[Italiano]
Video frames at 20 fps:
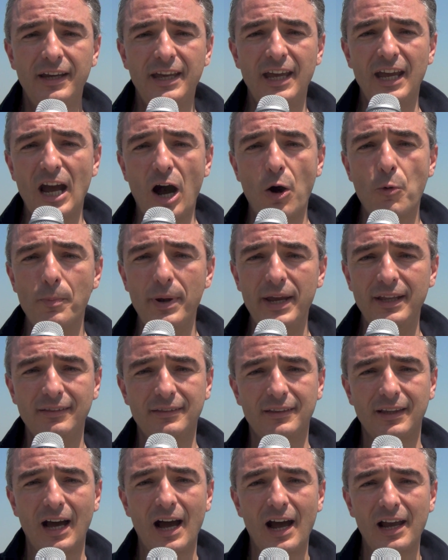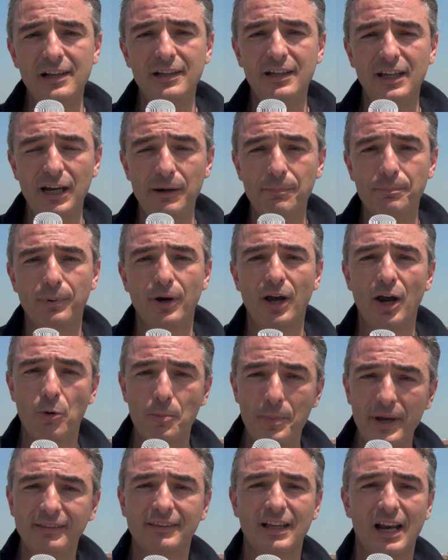che aumenta il grip e
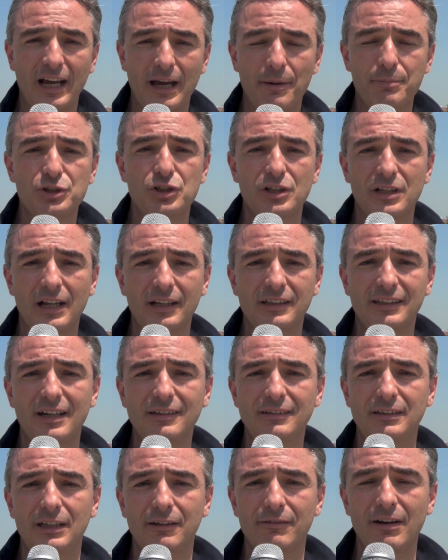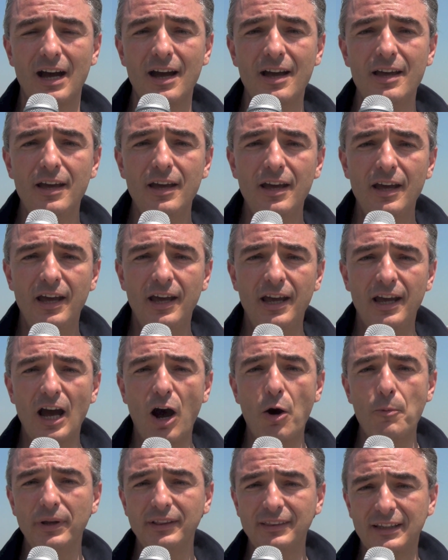aumenta la capacità attrattiva eh,
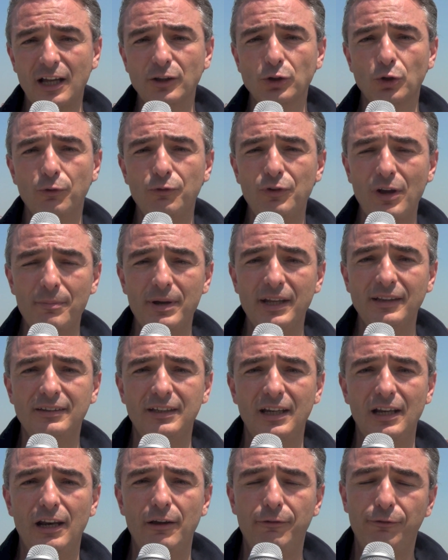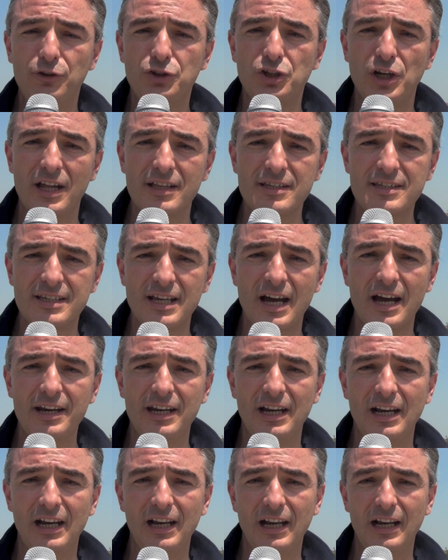aumentando ovviamente l'efficienza
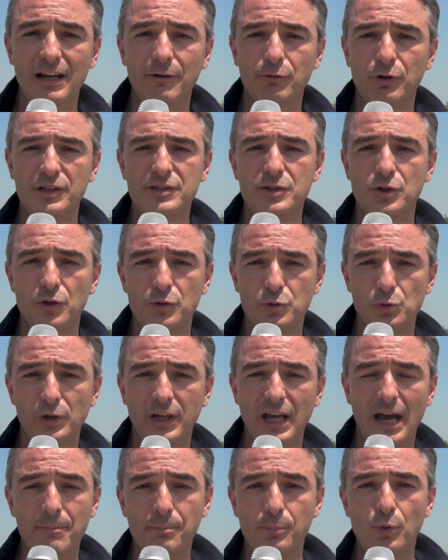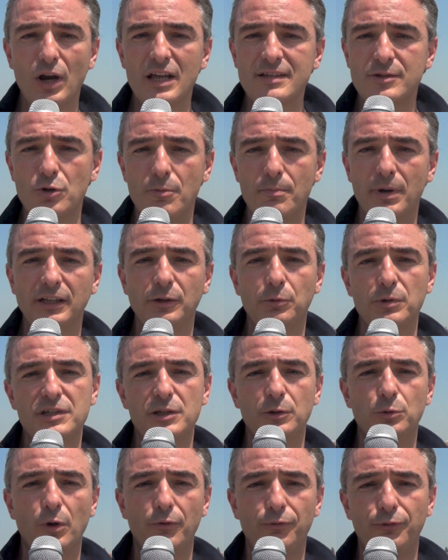nelle lavorazioni sul campo. La somma di
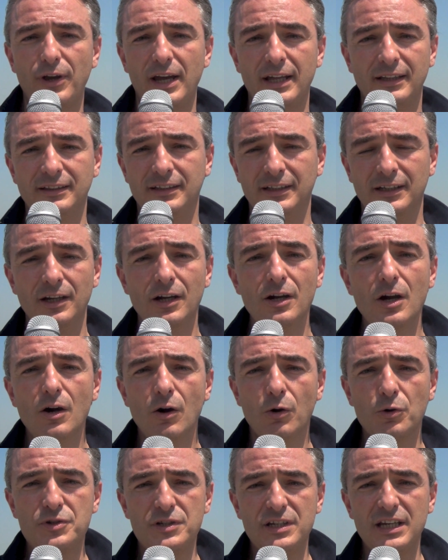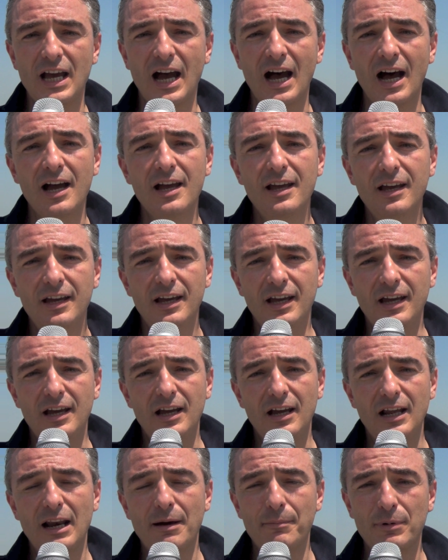questi due effetti, ossia
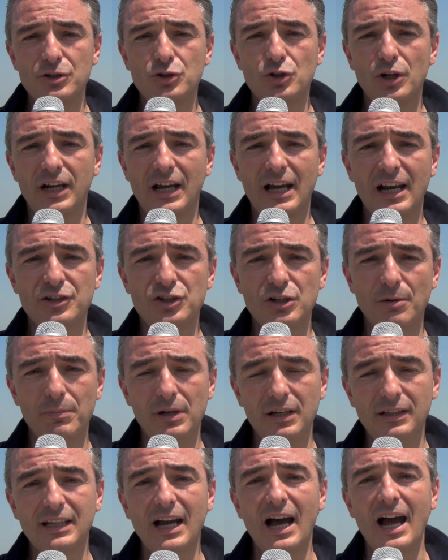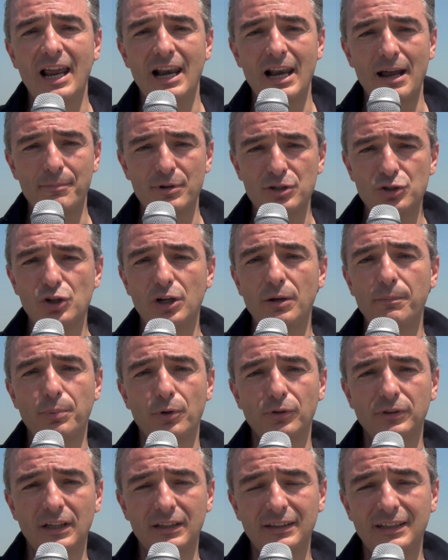eh, la maggiore galleggiabilità e la maggiore
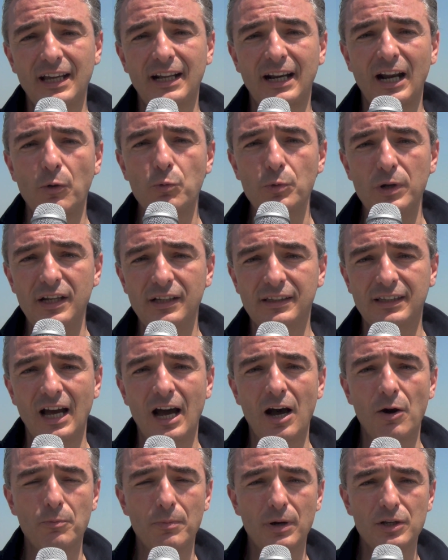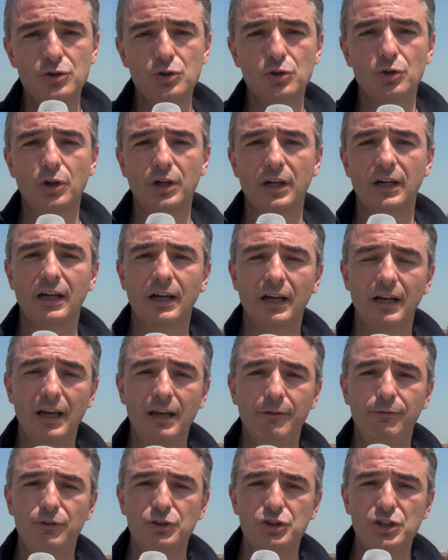impronta a terra unita a una maggior
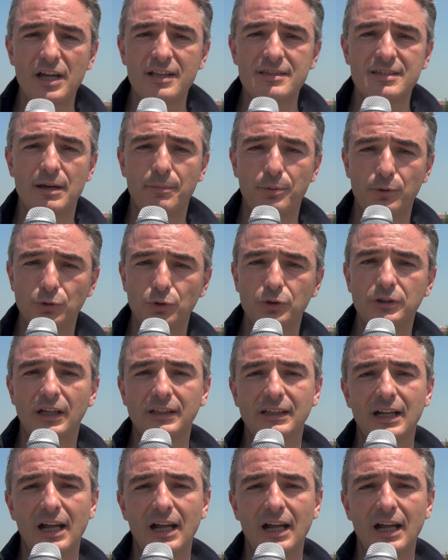eh, efficienza prodotta